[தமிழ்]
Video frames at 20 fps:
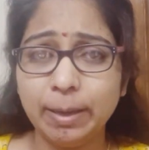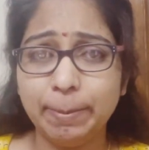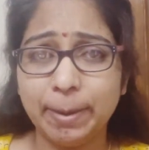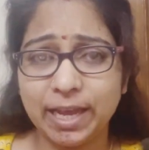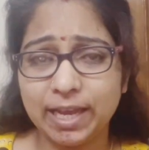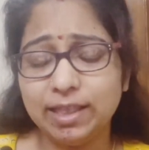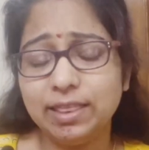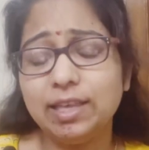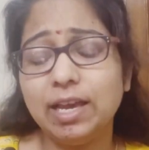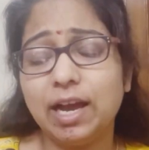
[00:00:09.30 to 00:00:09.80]

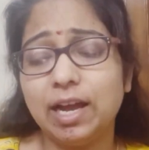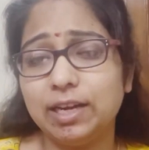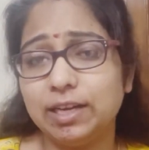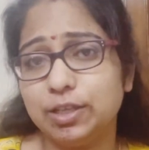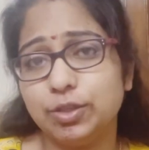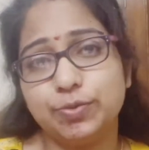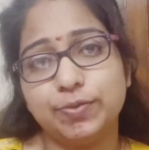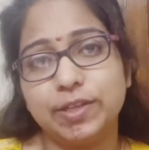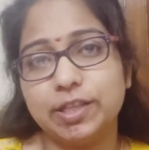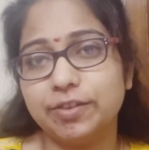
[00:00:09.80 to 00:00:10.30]
மெஹந்தி
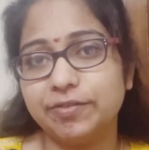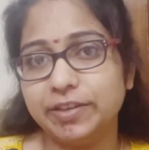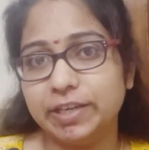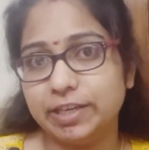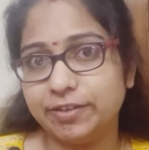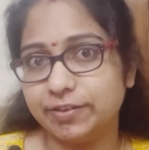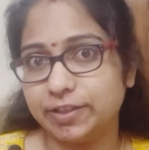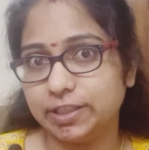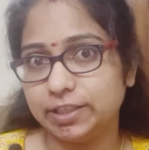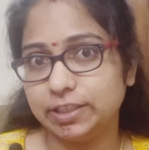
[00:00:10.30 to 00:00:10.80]
ஆர்டிஸ்ட் வந்து
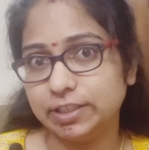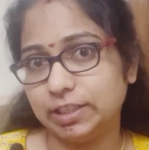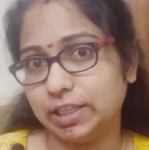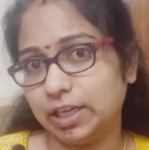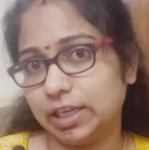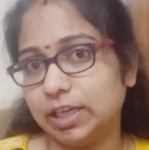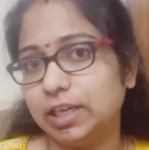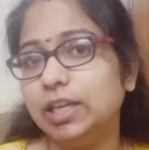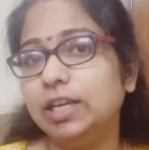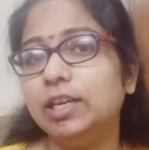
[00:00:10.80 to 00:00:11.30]
வீட்டுக்கு
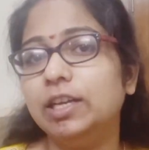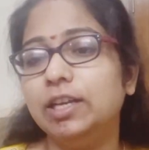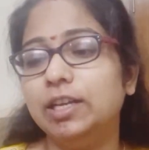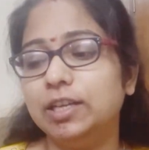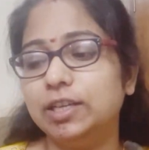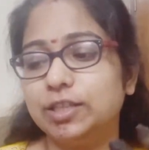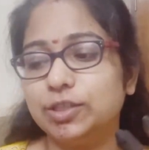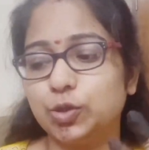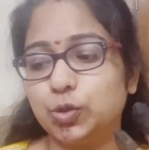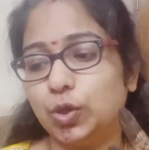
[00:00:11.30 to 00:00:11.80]
வந்திருந்தாங்க
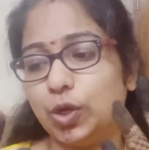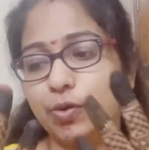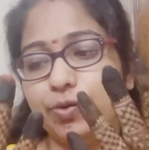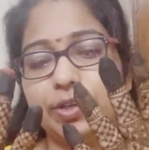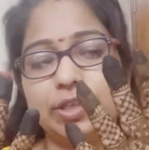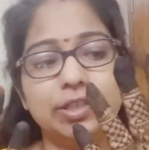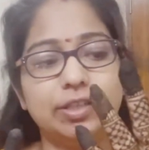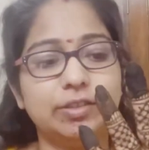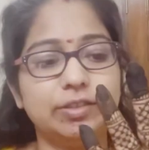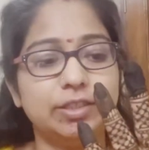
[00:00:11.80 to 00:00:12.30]
ஸோ
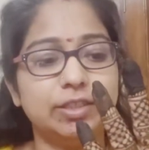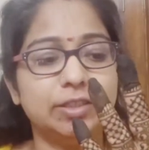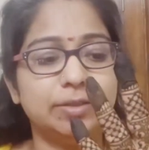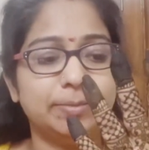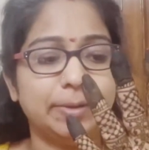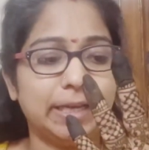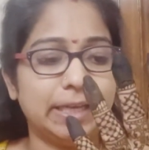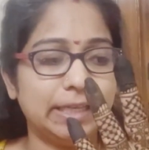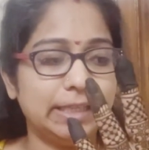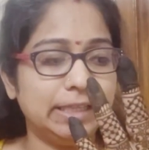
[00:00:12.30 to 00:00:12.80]
அவங்க தான் வந்து
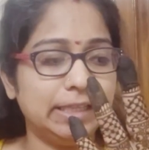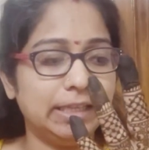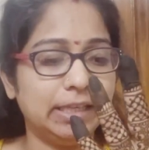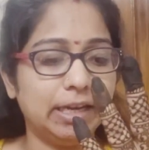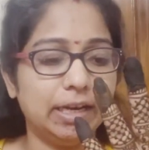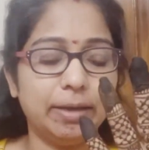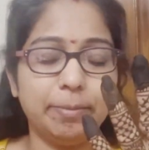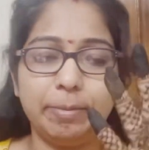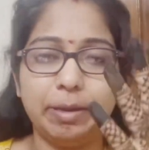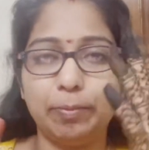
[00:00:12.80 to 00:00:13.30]
இந்த மெஹந்தி
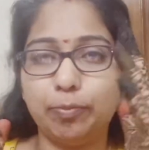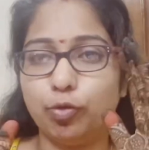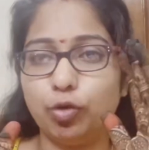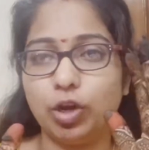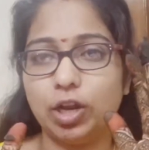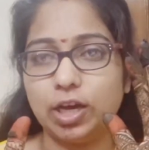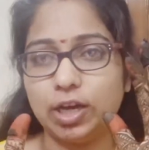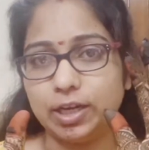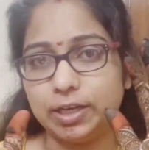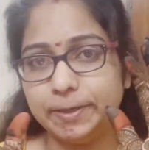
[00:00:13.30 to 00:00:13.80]
எல்லாமே
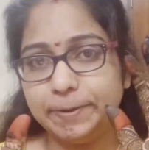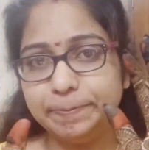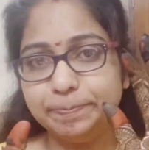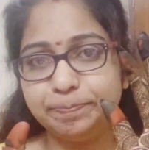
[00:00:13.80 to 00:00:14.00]
போட்டாங்க